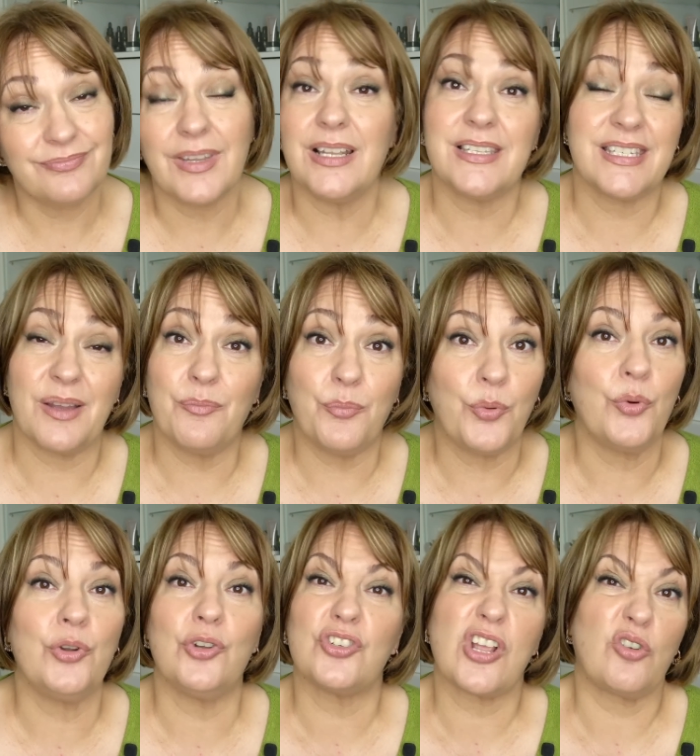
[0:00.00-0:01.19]
El champú
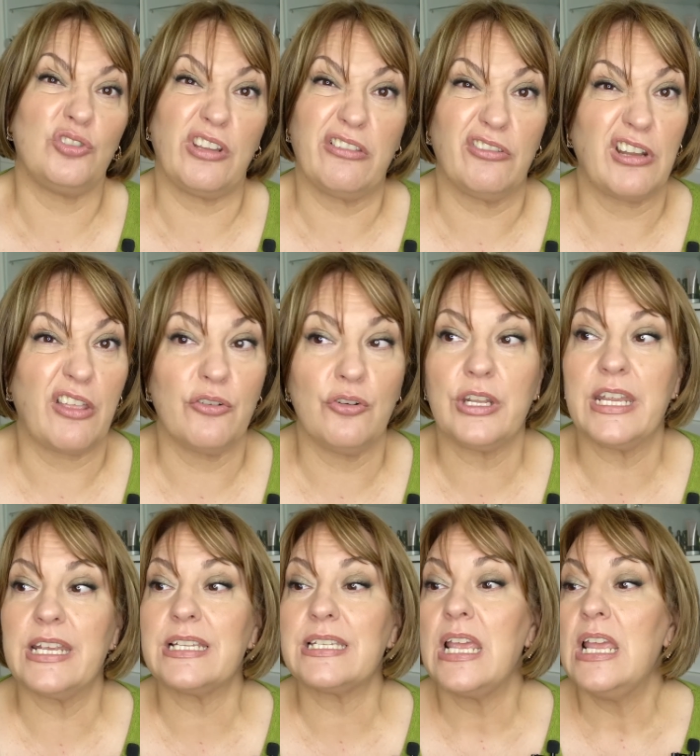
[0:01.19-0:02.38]
y los
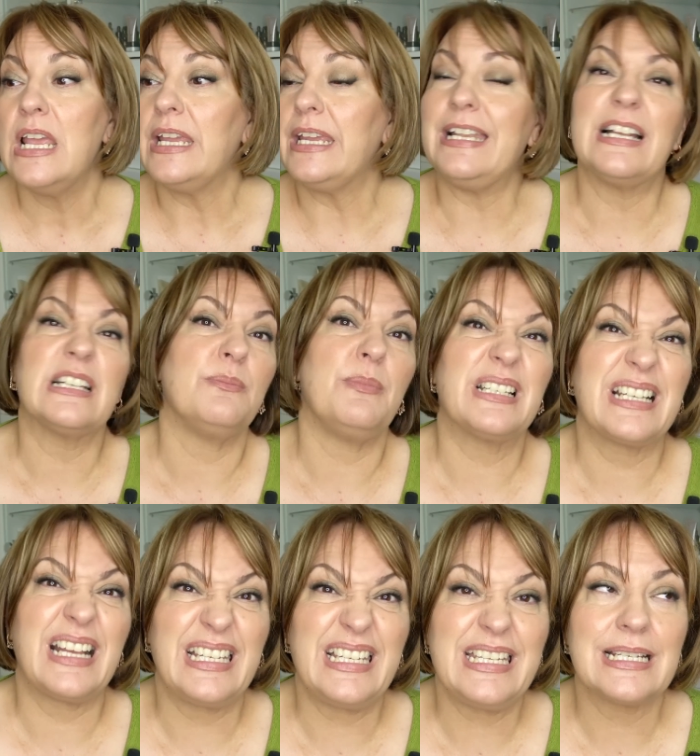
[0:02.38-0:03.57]
acondicionadores y las
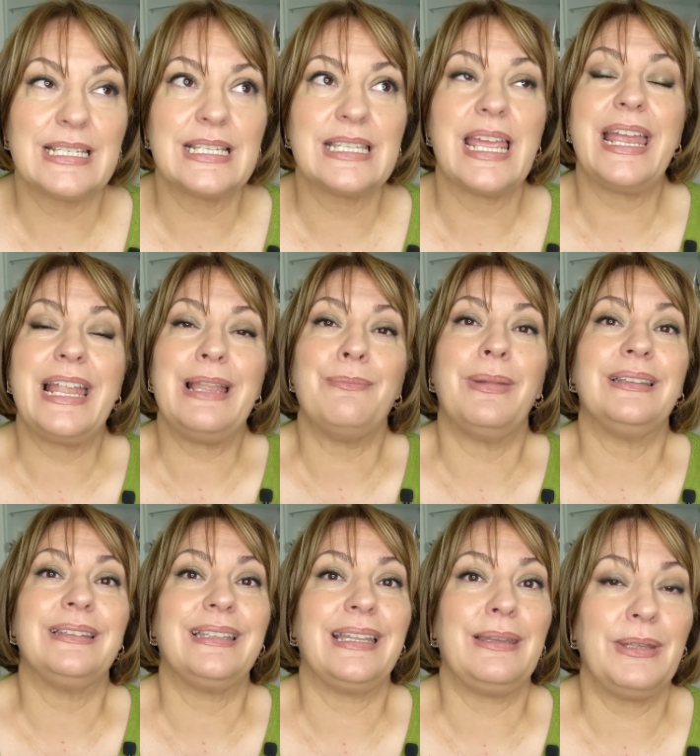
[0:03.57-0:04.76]
mascarillas es el
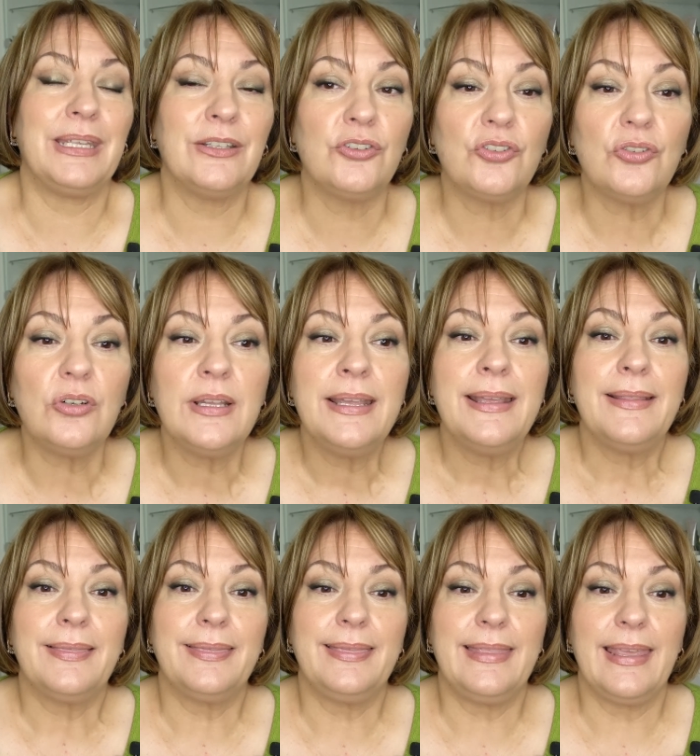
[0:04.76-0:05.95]
mantenimiento
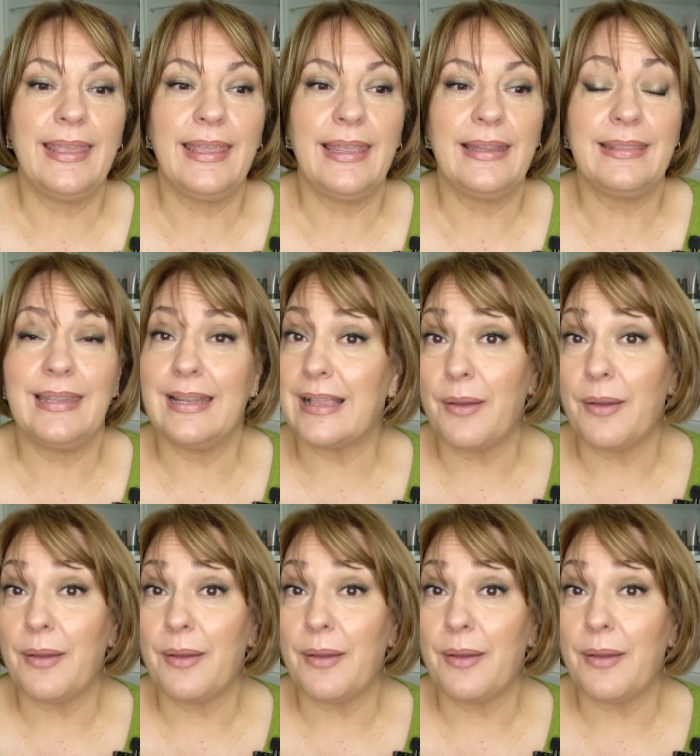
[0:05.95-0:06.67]
del,